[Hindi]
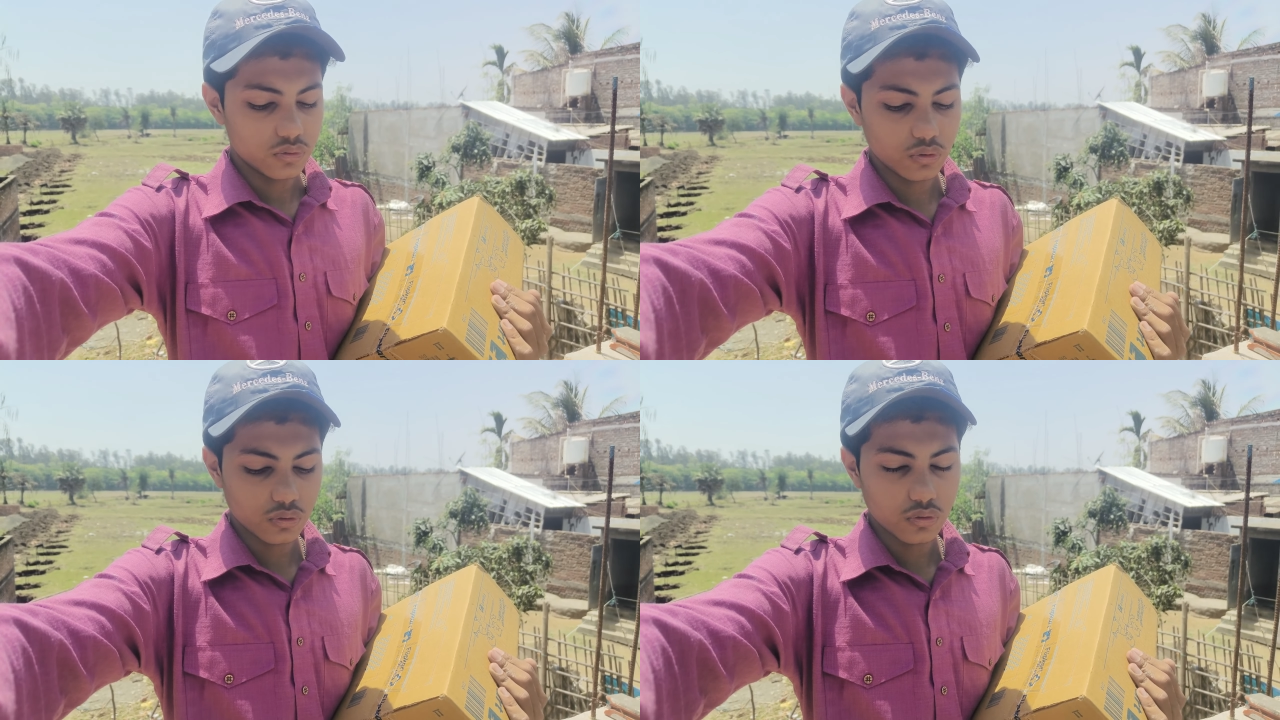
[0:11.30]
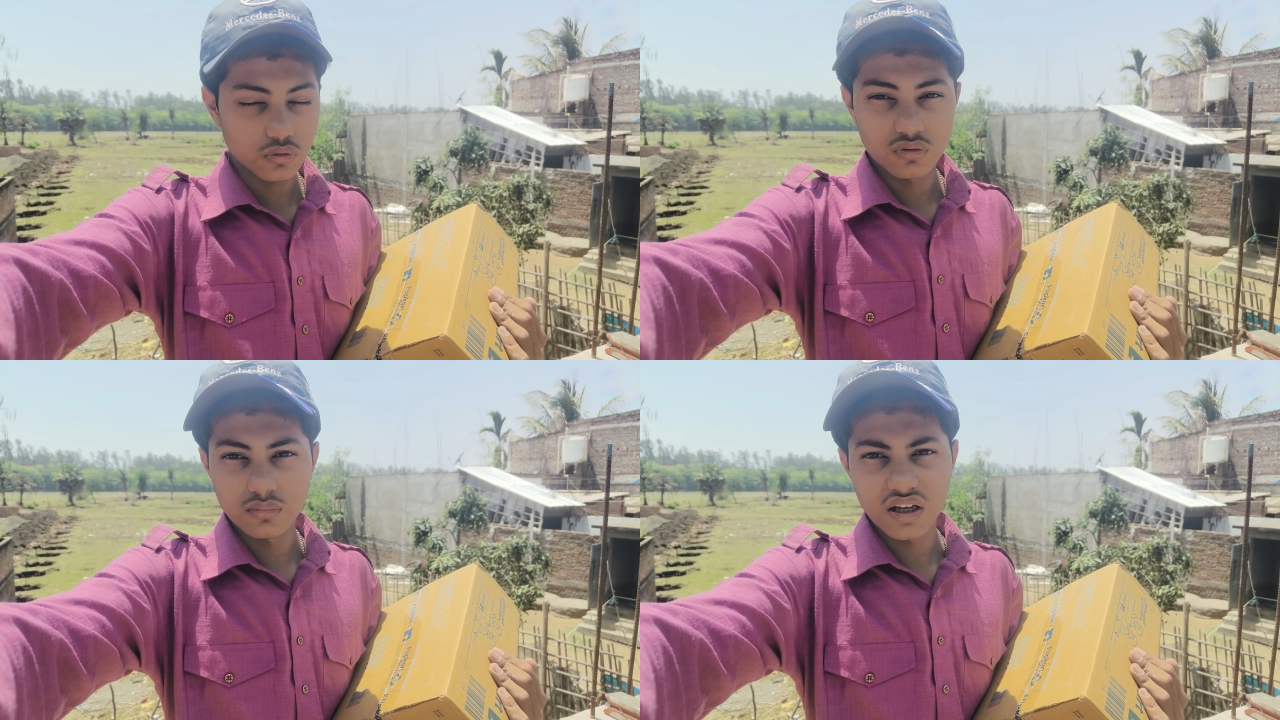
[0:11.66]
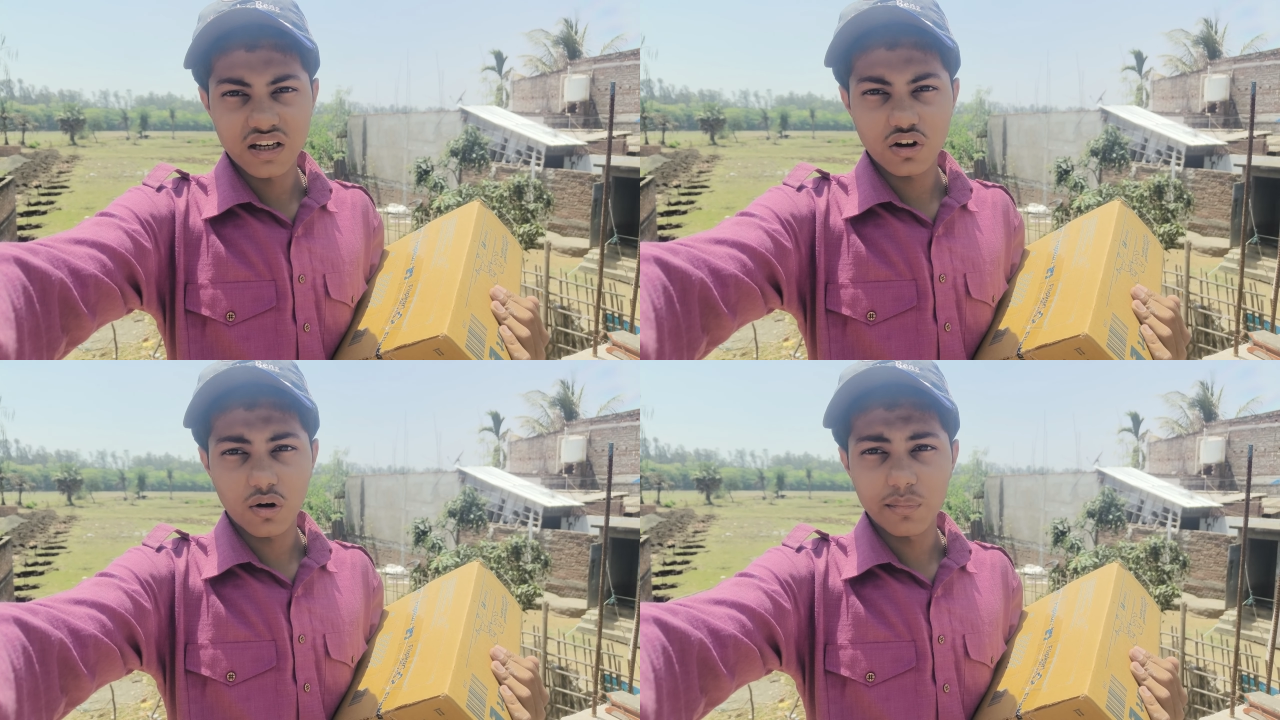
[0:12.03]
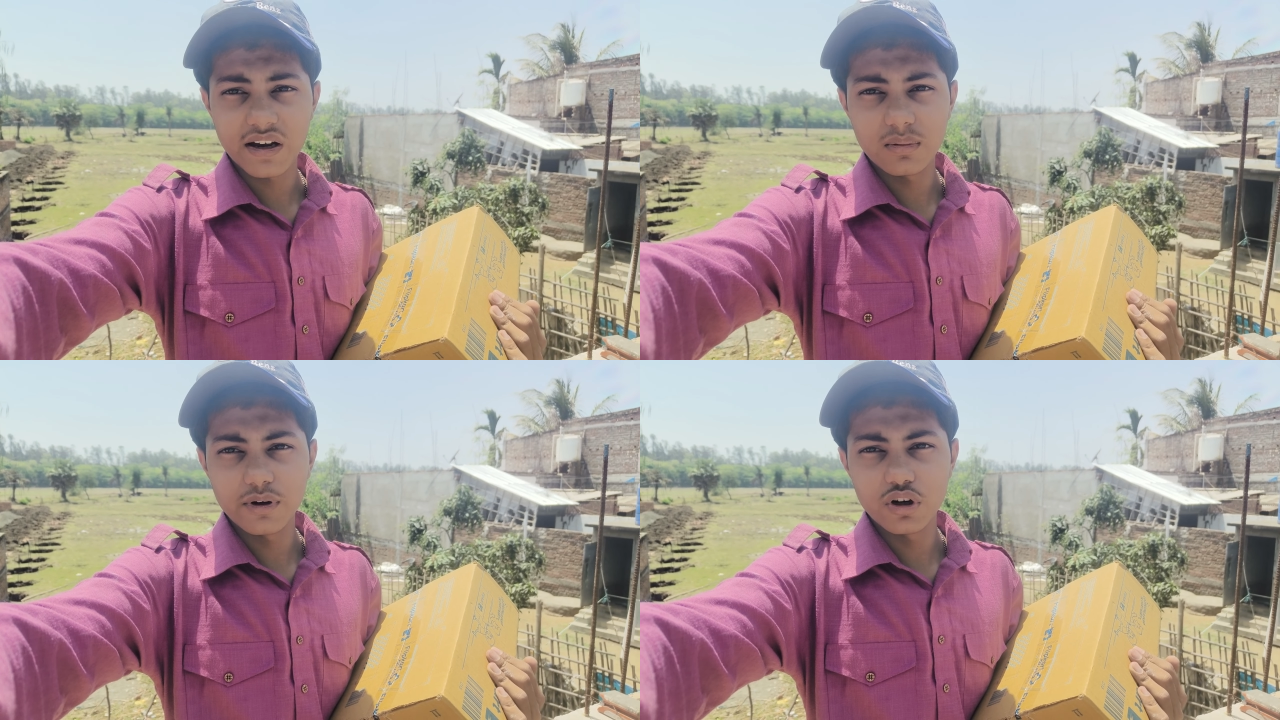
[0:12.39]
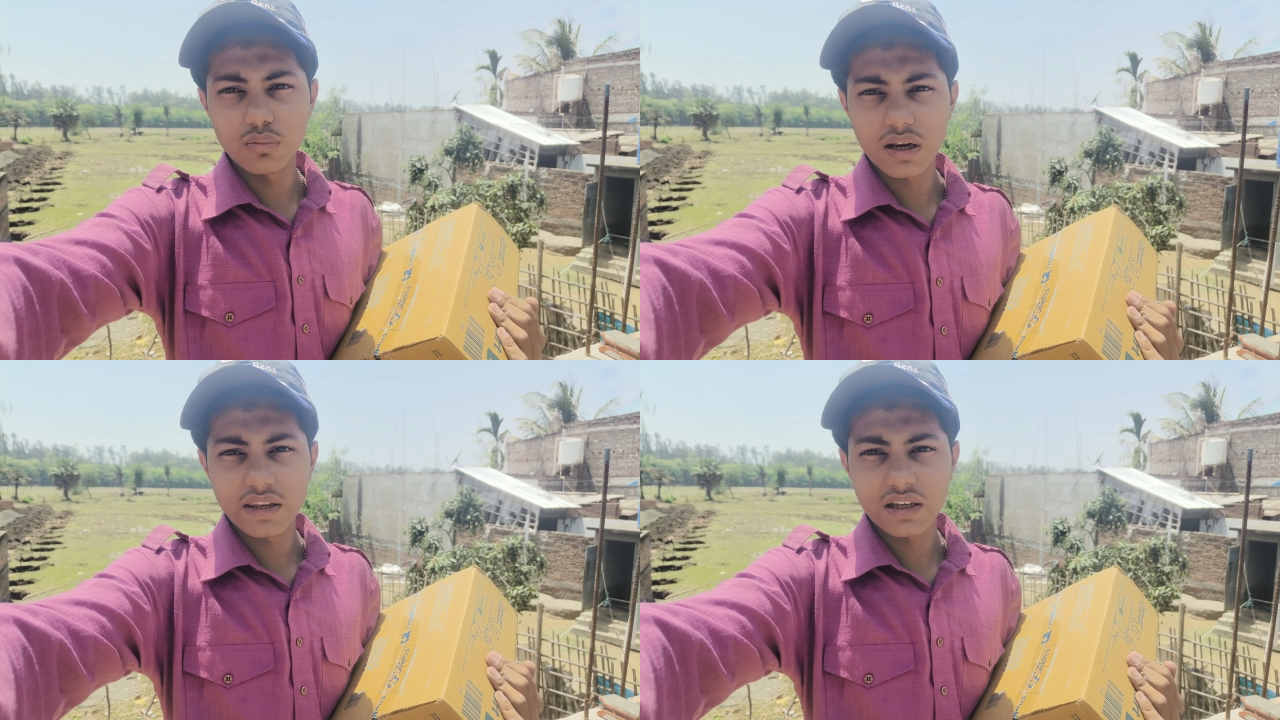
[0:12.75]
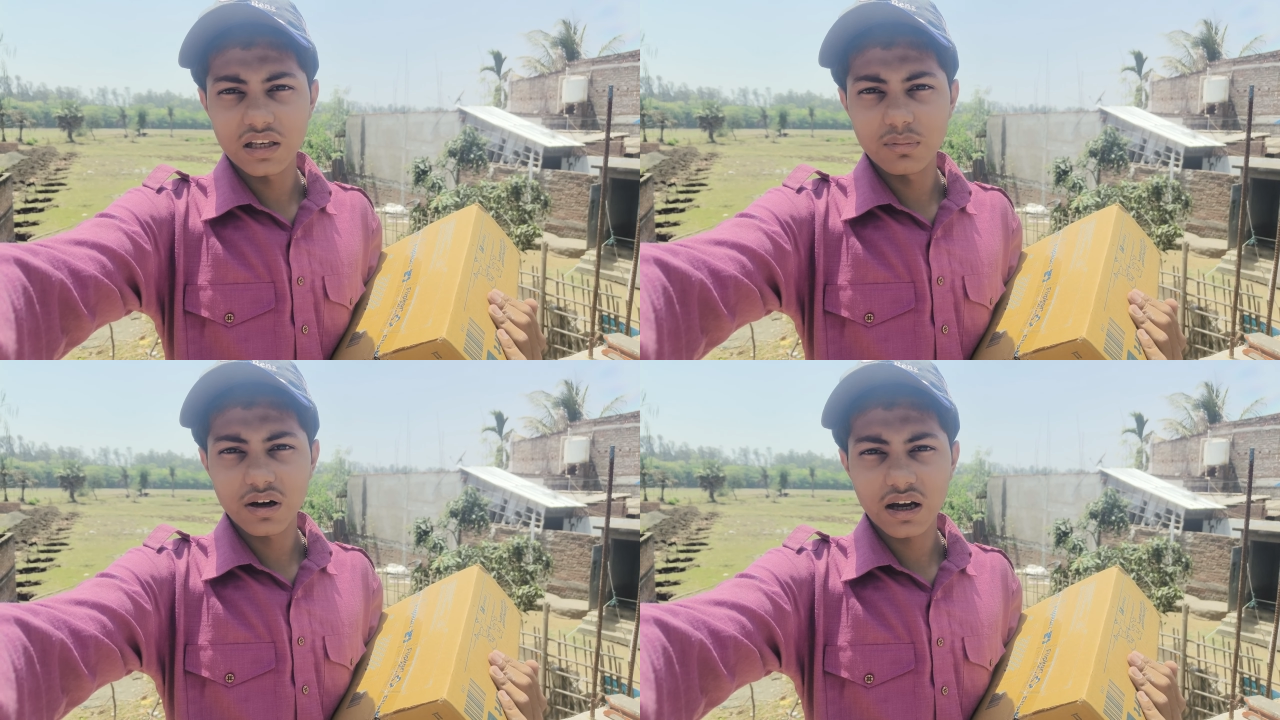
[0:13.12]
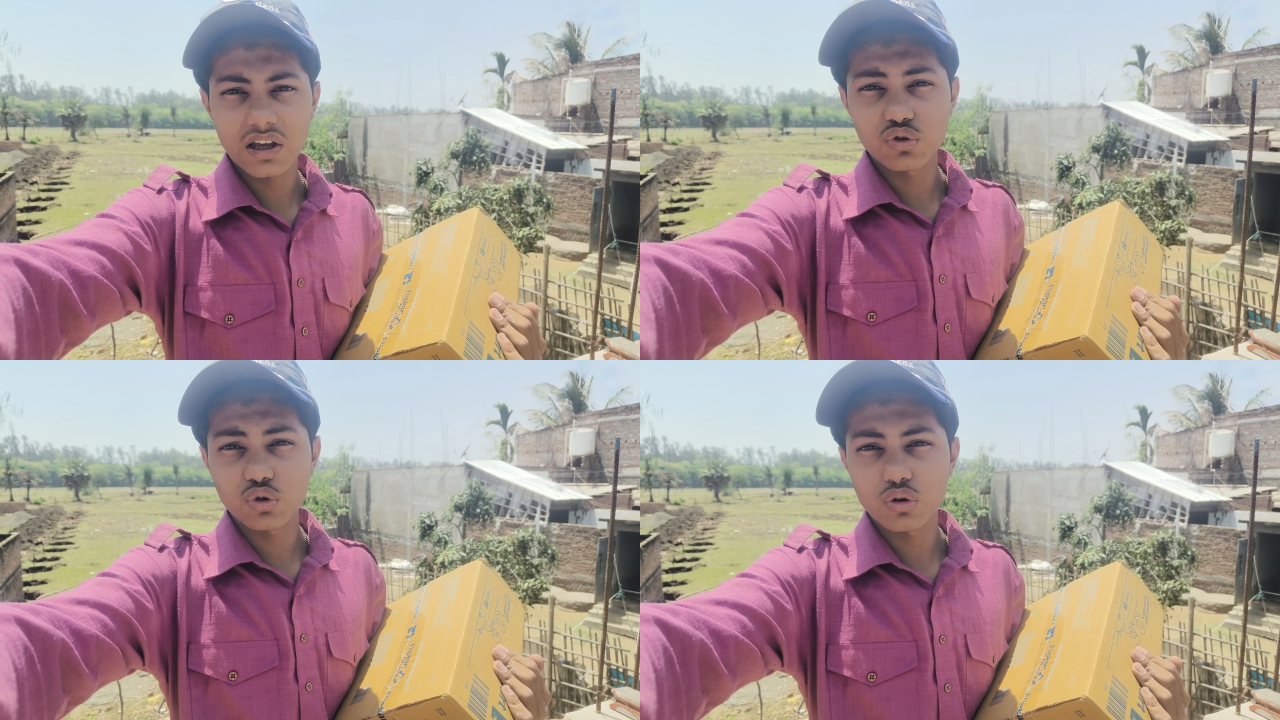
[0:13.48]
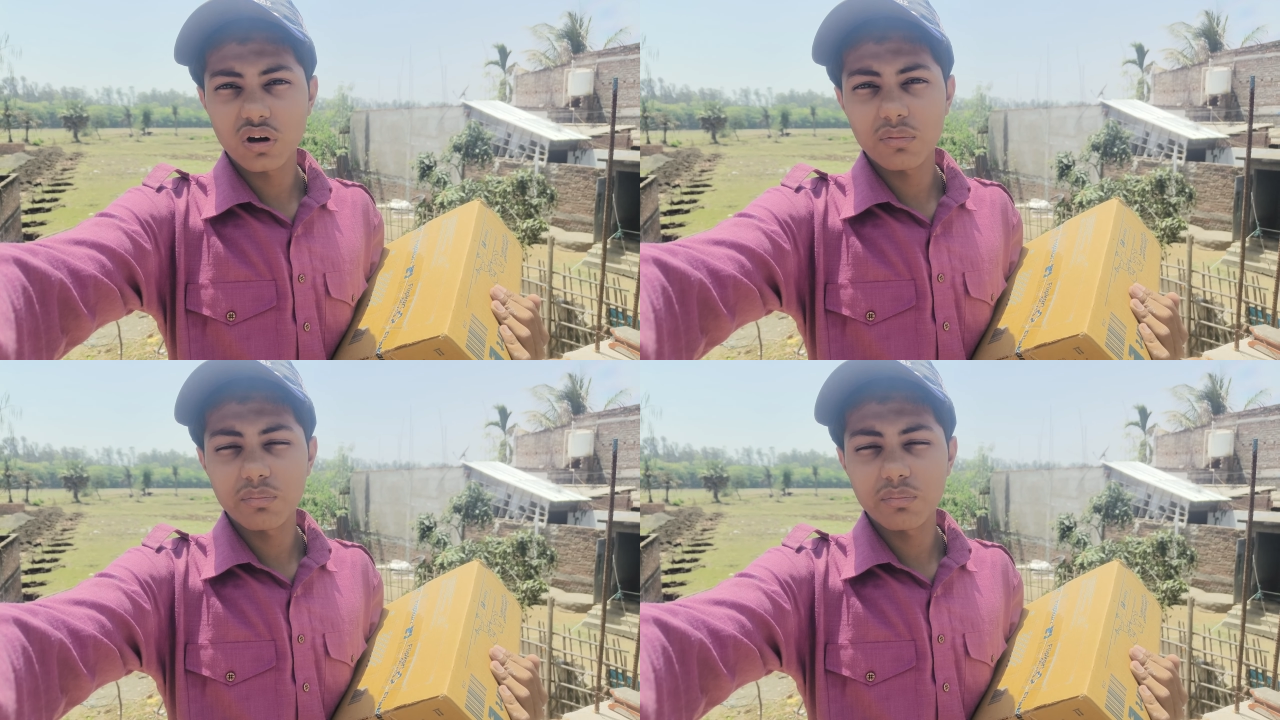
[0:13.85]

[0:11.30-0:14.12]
जो मैंने ओमेगल वीडियो बनाने के लिए मंगाया है जो